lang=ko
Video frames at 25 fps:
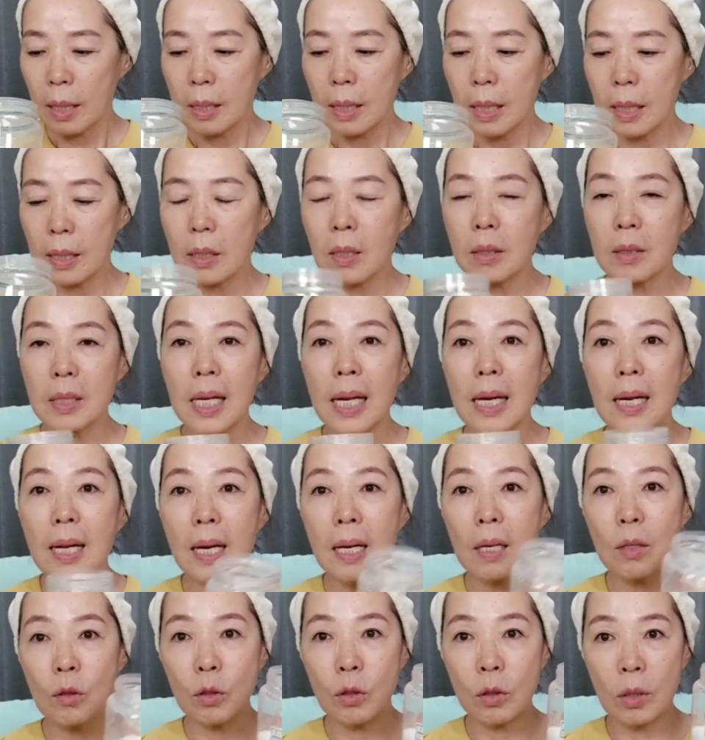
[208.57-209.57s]
그래서
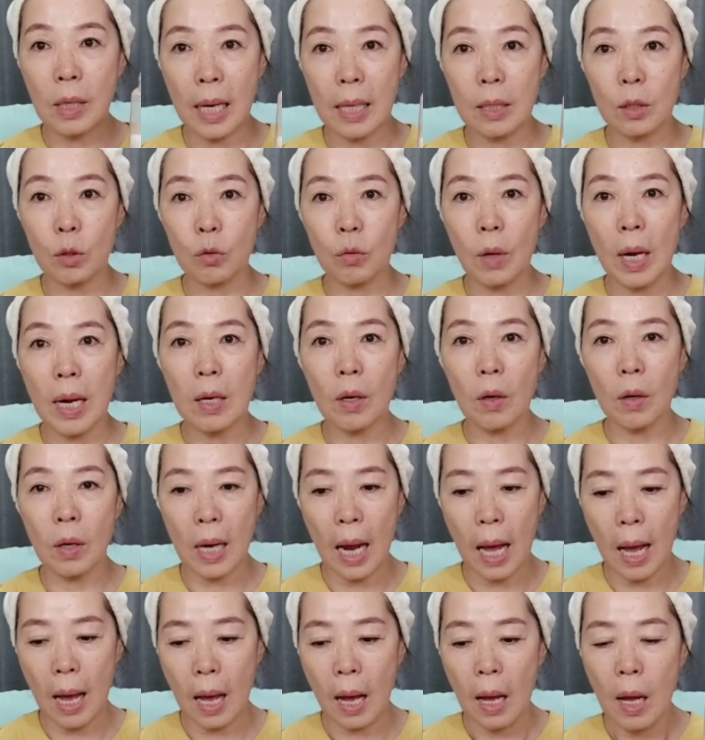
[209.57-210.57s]
쌀가루를 가지고 할
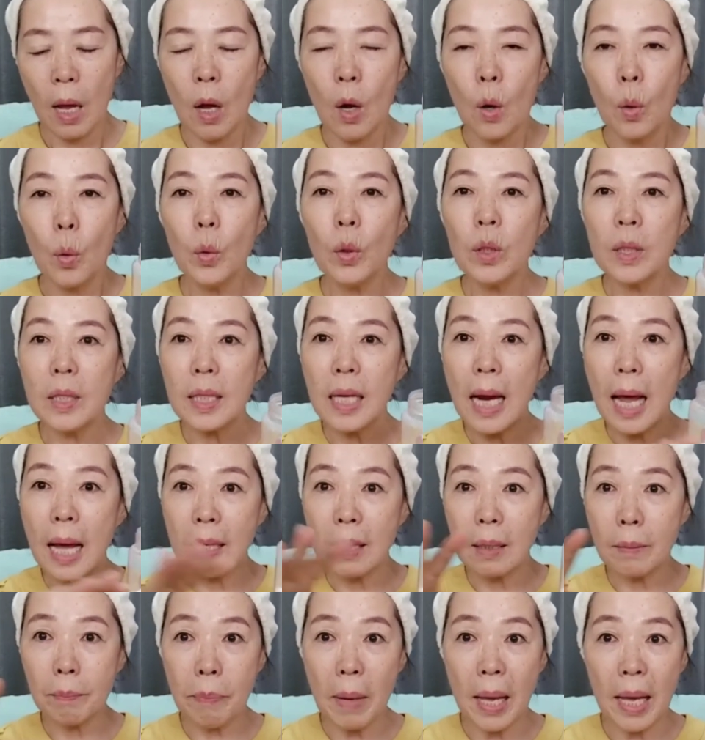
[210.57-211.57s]
거라 오늘
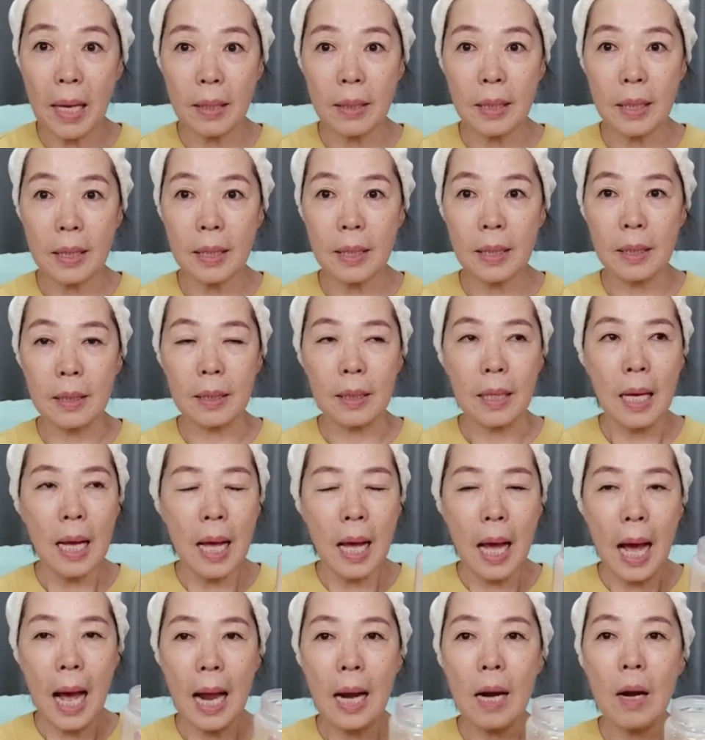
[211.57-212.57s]
하는 팩은
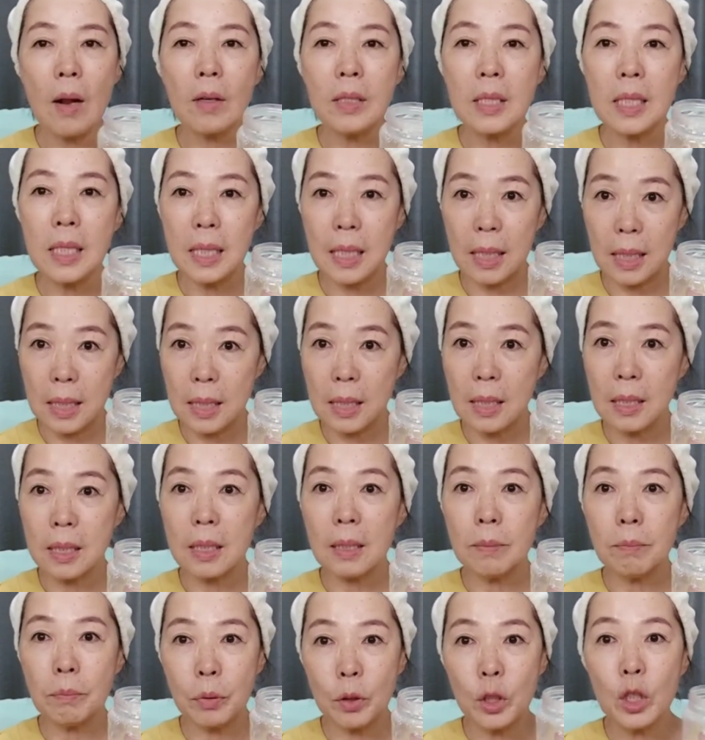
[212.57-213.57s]
알러지
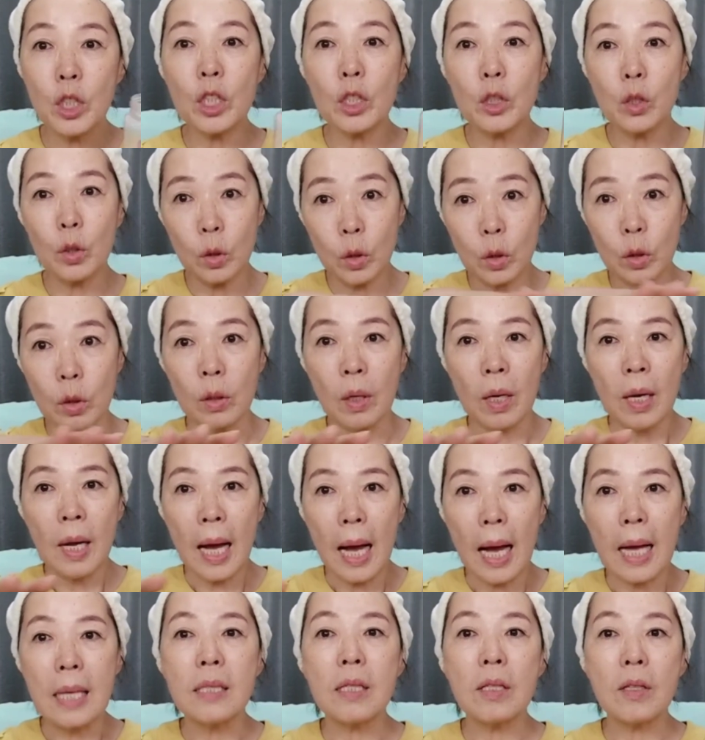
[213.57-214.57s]
있으신 분들도
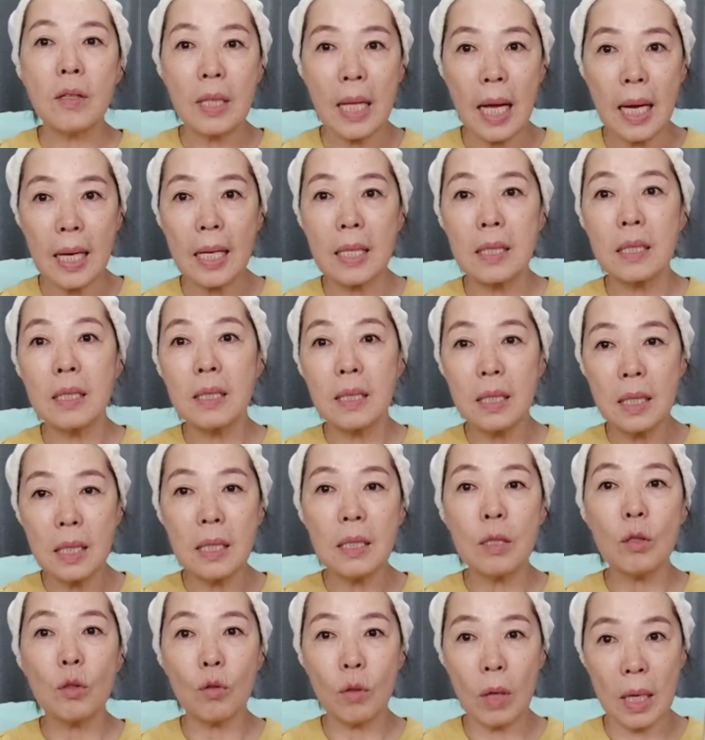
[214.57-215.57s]
안전하게
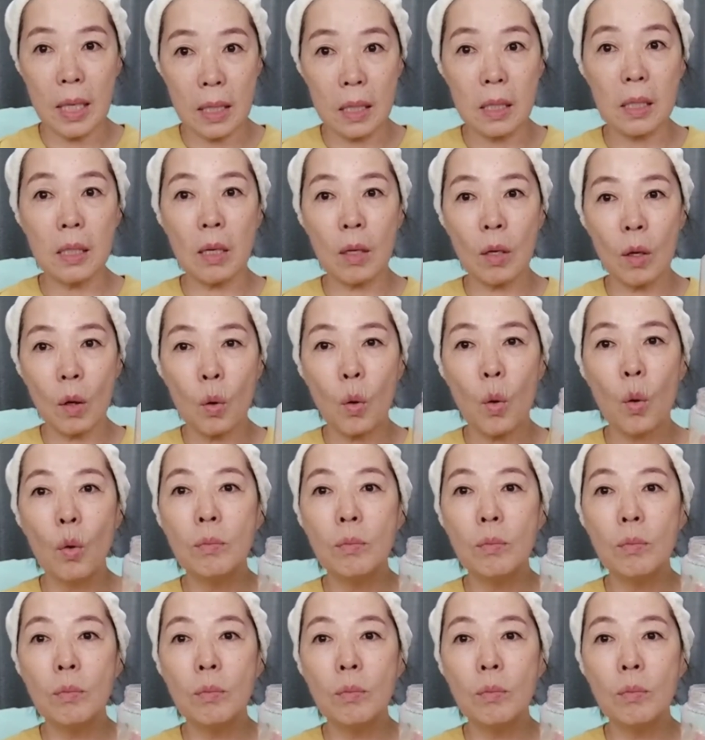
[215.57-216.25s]
쓰실 수가 있어요.